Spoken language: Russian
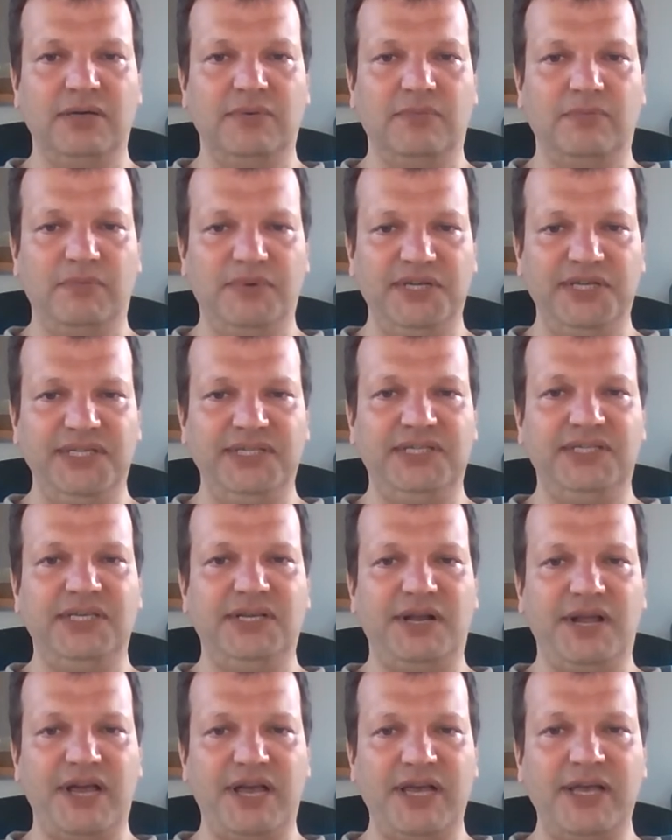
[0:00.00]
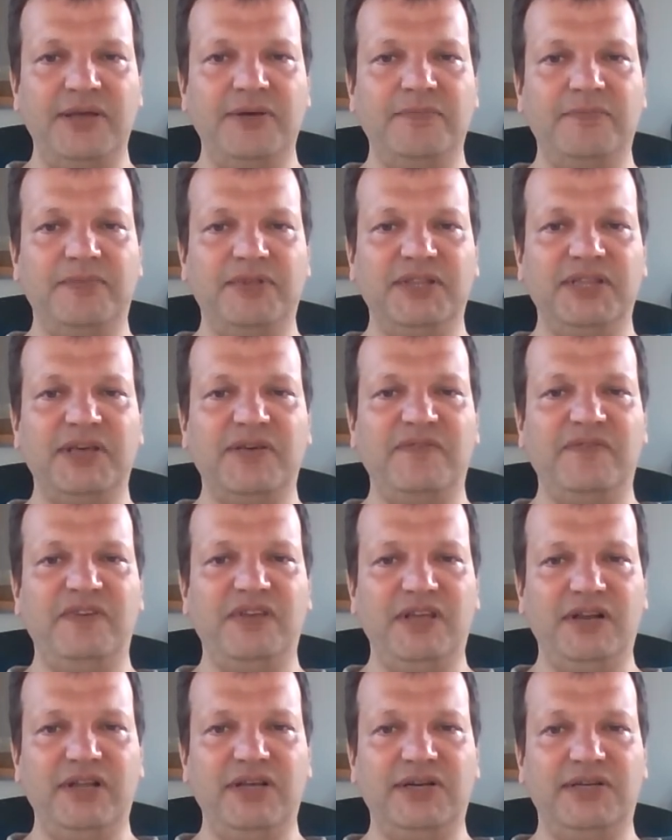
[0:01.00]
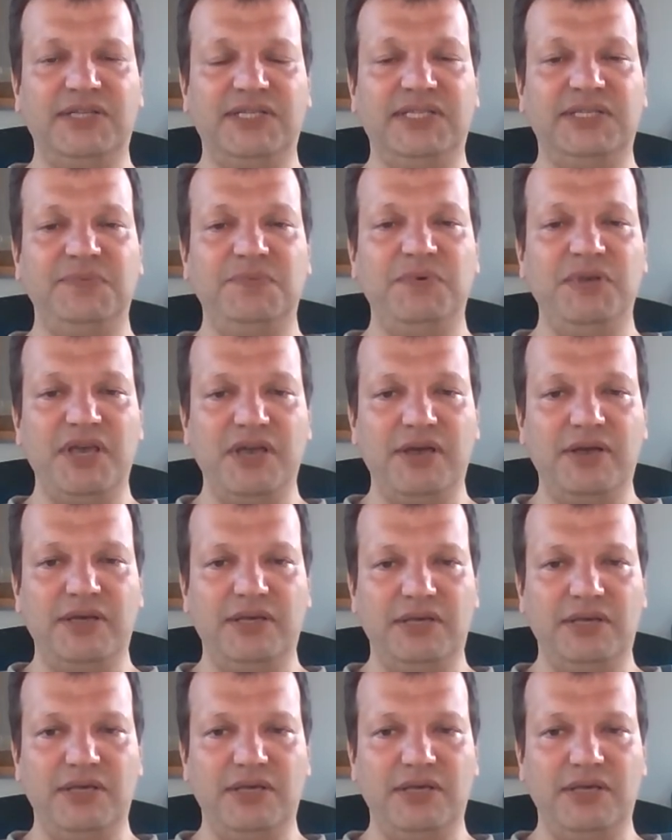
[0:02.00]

мы теряем доверие к себе.